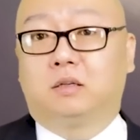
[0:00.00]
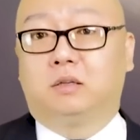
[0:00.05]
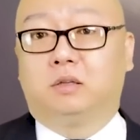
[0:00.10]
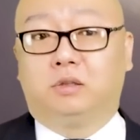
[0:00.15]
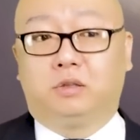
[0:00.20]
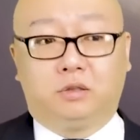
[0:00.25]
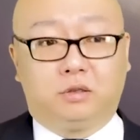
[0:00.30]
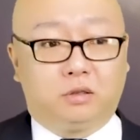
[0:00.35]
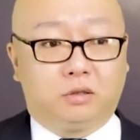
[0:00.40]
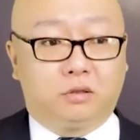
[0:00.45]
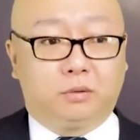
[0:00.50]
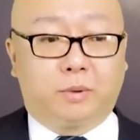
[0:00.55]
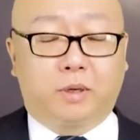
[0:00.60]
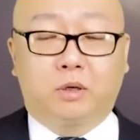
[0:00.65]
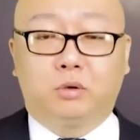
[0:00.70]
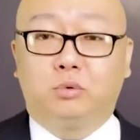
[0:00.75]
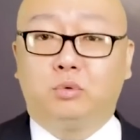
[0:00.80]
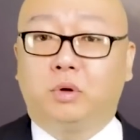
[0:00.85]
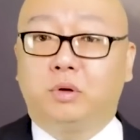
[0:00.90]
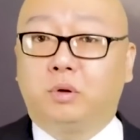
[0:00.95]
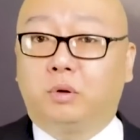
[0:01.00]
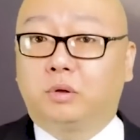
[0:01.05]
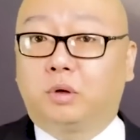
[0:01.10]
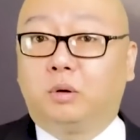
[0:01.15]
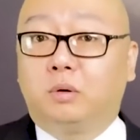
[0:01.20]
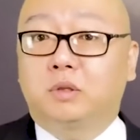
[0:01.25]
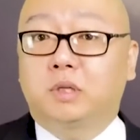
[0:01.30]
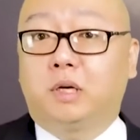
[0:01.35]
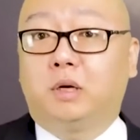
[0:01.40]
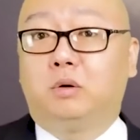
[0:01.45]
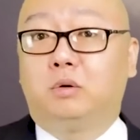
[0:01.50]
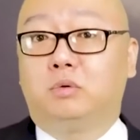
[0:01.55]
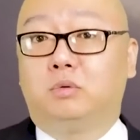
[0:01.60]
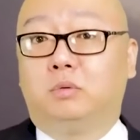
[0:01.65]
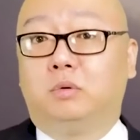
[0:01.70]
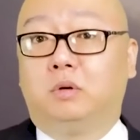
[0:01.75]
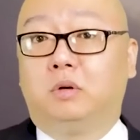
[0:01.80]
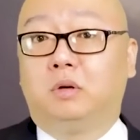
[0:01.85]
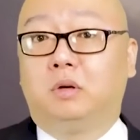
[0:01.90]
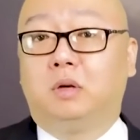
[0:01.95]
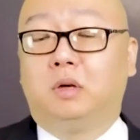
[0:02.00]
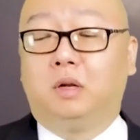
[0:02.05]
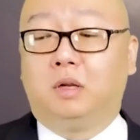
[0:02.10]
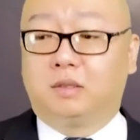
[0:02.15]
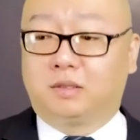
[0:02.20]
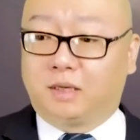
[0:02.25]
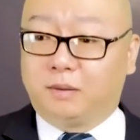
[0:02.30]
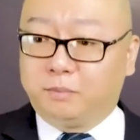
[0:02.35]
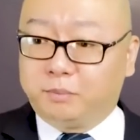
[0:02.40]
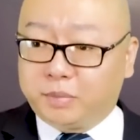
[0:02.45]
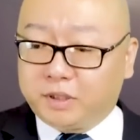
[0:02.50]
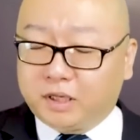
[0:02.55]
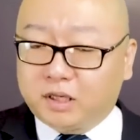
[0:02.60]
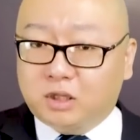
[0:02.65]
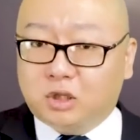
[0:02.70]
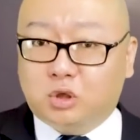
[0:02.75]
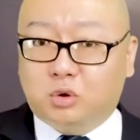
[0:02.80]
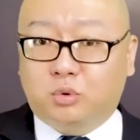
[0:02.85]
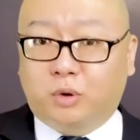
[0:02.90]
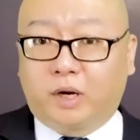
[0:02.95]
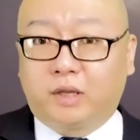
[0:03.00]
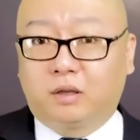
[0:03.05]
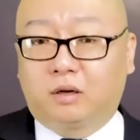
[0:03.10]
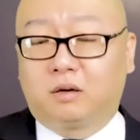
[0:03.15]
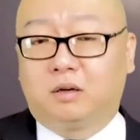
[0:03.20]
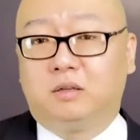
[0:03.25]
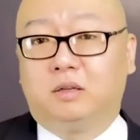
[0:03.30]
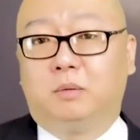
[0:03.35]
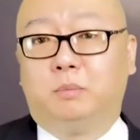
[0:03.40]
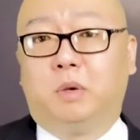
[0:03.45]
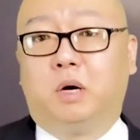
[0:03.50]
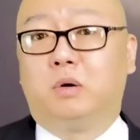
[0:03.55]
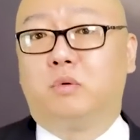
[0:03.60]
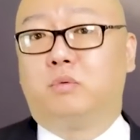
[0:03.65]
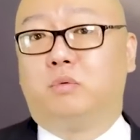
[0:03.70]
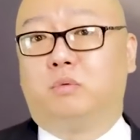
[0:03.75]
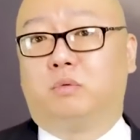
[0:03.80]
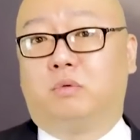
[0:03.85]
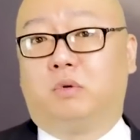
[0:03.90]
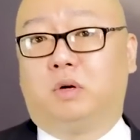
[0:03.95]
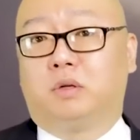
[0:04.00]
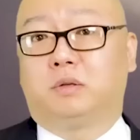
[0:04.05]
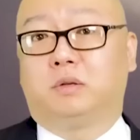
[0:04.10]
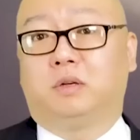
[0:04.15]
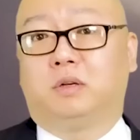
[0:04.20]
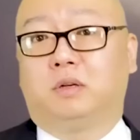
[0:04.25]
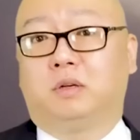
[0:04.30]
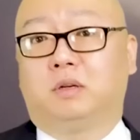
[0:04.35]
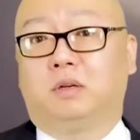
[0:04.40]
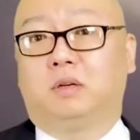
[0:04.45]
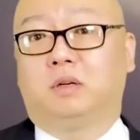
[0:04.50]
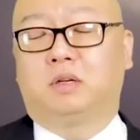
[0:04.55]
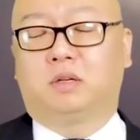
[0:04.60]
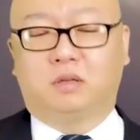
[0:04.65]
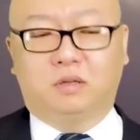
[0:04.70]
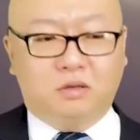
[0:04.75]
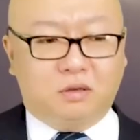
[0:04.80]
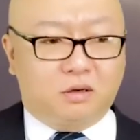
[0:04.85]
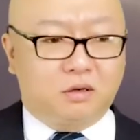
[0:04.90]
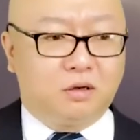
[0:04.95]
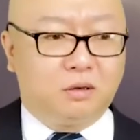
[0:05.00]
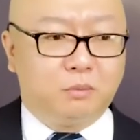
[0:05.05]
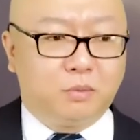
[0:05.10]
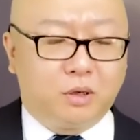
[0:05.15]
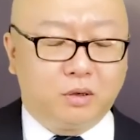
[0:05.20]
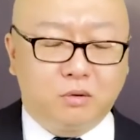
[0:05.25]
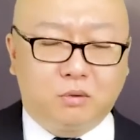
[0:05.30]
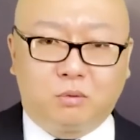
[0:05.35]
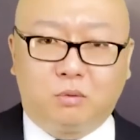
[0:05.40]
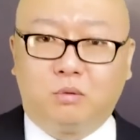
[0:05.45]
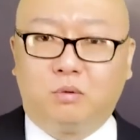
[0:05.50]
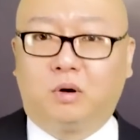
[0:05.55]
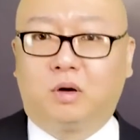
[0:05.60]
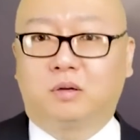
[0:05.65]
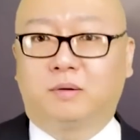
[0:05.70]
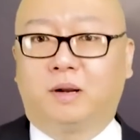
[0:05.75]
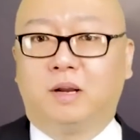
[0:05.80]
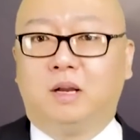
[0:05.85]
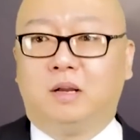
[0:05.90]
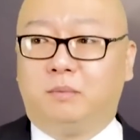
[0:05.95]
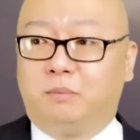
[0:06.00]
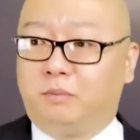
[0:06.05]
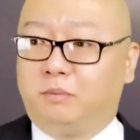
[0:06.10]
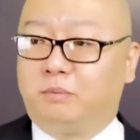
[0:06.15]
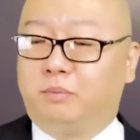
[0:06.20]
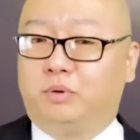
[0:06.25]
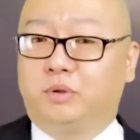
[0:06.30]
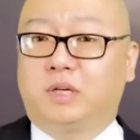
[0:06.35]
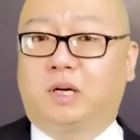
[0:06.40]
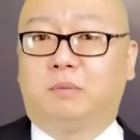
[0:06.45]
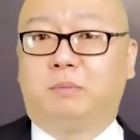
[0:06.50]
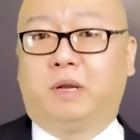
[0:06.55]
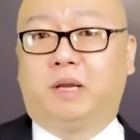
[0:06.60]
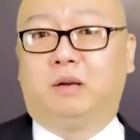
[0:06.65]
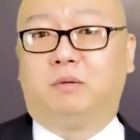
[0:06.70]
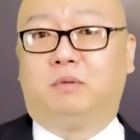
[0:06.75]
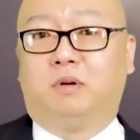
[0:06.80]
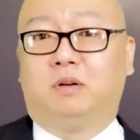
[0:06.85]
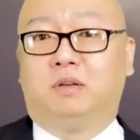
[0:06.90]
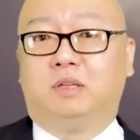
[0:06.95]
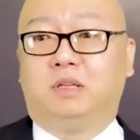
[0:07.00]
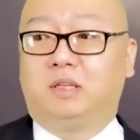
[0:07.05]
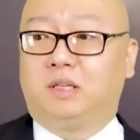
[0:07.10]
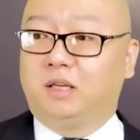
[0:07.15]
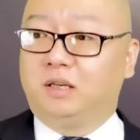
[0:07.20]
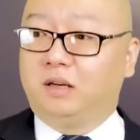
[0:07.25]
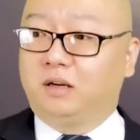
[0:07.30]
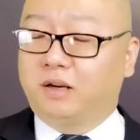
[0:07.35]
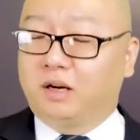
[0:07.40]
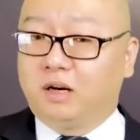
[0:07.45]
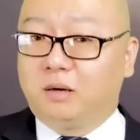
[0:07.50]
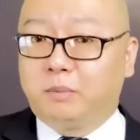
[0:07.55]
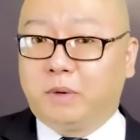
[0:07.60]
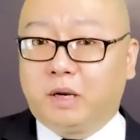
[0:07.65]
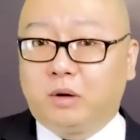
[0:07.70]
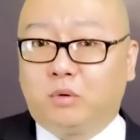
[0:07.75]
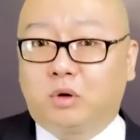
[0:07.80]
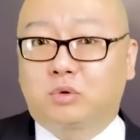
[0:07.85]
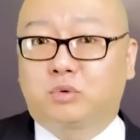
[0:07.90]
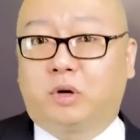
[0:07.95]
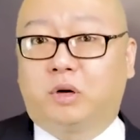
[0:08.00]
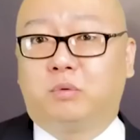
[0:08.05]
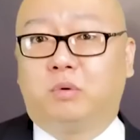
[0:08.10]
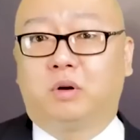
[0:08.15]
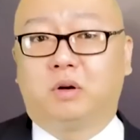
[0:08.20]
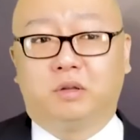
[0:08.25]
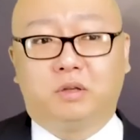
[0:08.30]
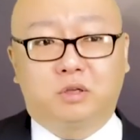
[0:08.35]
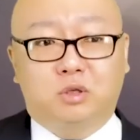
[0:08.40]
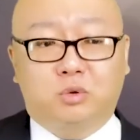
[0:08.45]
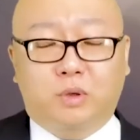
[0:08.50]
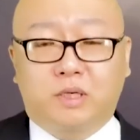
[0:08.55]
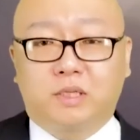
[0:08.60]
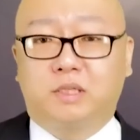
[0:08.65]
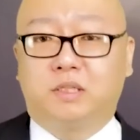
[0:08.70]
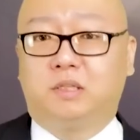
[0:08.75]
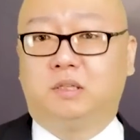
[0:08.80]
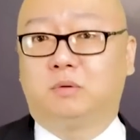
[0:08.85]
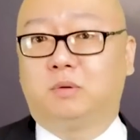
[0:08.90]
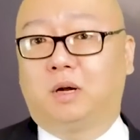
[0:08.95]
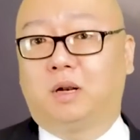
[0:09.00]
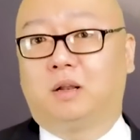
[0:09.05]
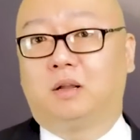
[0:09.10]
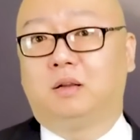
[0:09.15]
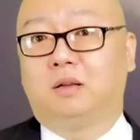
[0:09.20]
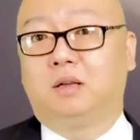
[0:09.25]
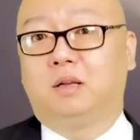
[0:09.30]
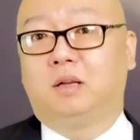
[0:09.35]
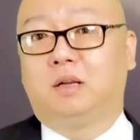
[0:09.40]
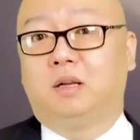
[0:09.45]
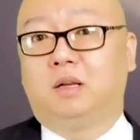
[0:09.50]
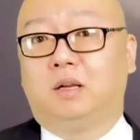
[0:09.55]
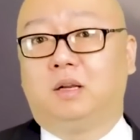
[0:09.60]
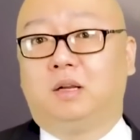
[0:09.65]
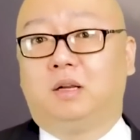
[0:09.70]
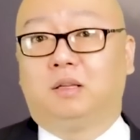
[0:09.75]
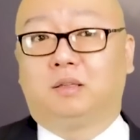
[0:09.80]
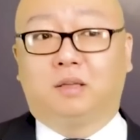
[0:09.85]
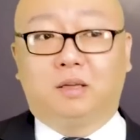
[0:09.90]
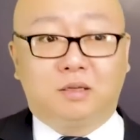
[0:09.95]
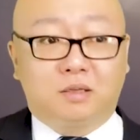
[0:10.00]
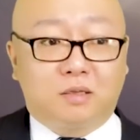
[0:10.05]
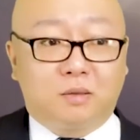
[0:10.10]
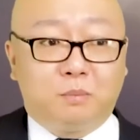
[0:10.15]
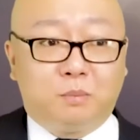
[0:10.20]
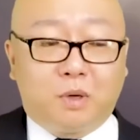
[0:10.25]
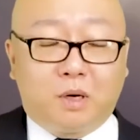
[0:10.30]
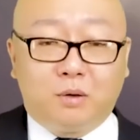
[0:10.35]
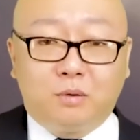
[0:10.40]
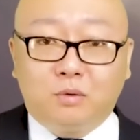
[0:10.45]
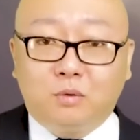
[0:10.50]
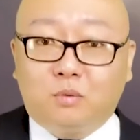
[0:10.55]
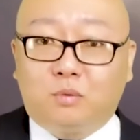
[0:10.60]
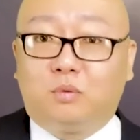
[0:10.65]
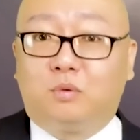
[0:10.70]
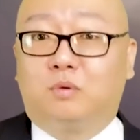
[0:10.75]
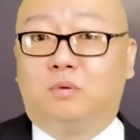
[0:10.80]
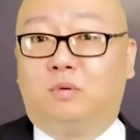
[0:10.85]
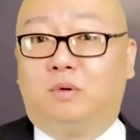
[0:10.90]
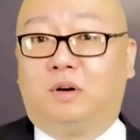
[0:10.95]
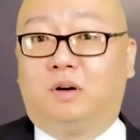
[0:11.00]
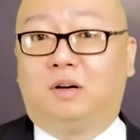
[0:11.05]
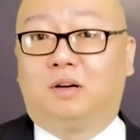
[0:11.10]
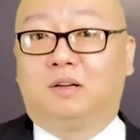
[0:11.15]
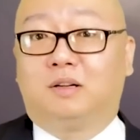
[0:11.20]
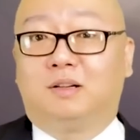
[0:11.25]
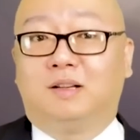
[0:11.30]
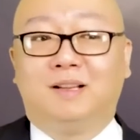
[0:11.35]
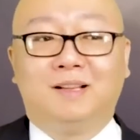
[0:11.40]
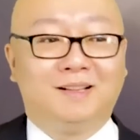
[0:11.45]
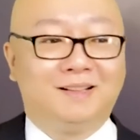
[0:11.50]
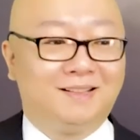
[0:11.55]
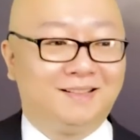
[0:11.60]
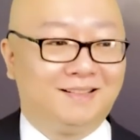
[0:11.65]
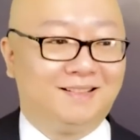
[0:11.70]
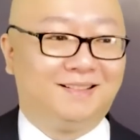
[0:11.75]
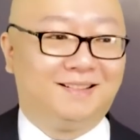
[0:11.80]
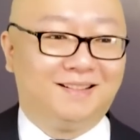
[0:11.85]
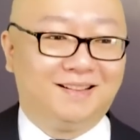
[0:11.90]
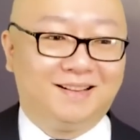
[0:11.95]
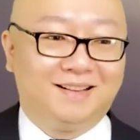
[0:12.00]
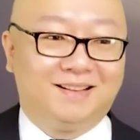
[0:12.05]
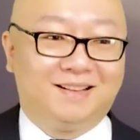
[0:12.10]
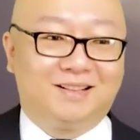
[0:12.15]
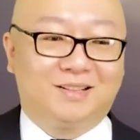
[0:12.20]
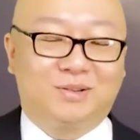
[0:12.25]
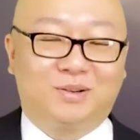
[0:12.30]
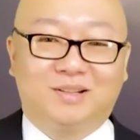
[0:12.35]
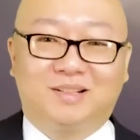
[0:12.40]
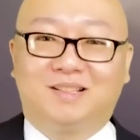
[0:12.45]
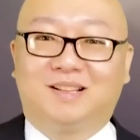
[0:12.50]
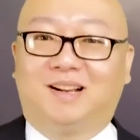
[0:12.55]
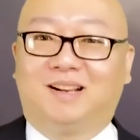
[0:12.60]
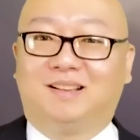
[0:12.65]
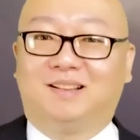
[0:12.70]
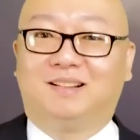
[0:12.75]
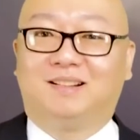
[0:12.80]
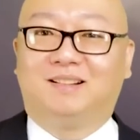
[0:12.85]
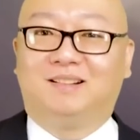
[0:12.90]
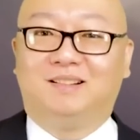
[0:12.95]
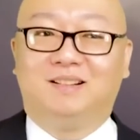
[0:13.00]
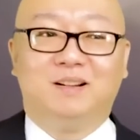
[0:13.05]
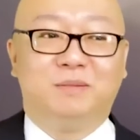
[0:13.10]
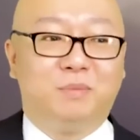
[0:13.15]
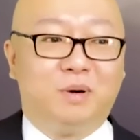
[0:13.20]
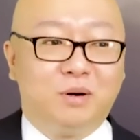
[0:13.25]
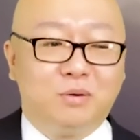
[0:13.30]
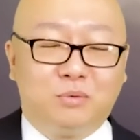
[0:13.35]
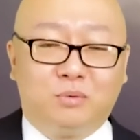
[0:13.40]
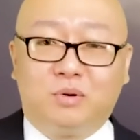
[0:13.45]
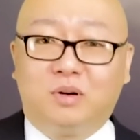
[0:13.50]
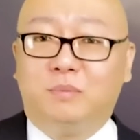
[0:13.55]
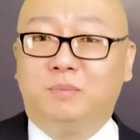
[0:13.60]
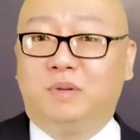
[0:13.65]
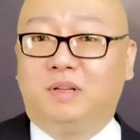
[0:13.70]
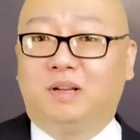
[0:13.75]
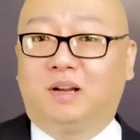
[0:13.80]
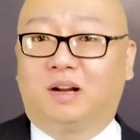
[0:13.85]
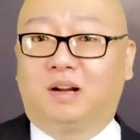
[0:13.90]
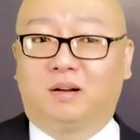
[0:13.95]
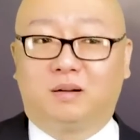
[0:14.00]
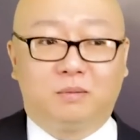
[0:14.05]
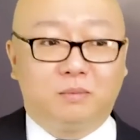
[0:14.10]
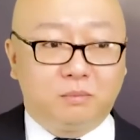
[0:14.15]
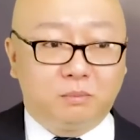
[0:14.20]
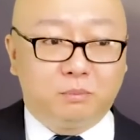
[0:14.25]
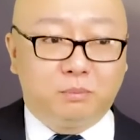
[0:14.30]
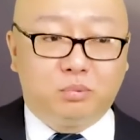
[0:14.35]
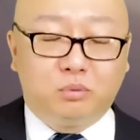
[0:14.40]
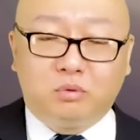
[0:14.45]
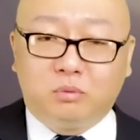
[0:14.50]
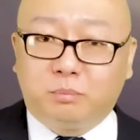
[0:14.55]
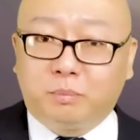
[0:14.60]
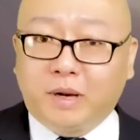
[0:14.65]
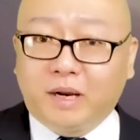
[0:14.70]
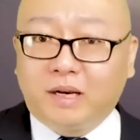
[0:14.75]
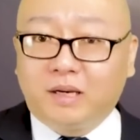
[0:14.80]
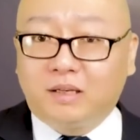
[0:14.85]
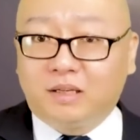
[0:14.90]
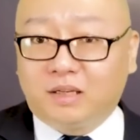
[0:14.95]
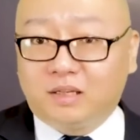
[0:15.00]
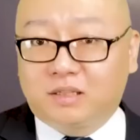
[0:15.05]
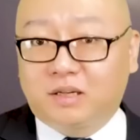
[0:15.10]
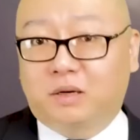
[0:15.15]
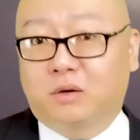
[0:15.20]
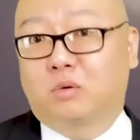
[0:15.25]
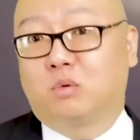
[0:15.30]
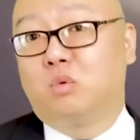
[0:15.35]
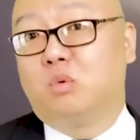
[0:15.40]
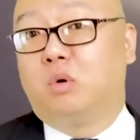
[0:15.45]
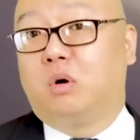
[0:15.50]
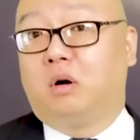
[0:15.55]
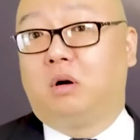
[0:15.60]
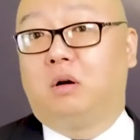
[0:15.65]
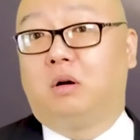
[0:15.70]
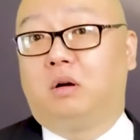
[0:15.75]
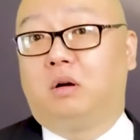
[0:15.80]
也什么冤有头，债有主。咱别甩到人家蒙古国去，是人蒙古国是吧？嗯，不像美国，你天天给人美国甩锅，可能甩习惯了。但是蒙古国，呵呵，说实在的，人家蒙古人民啊，不背你这锅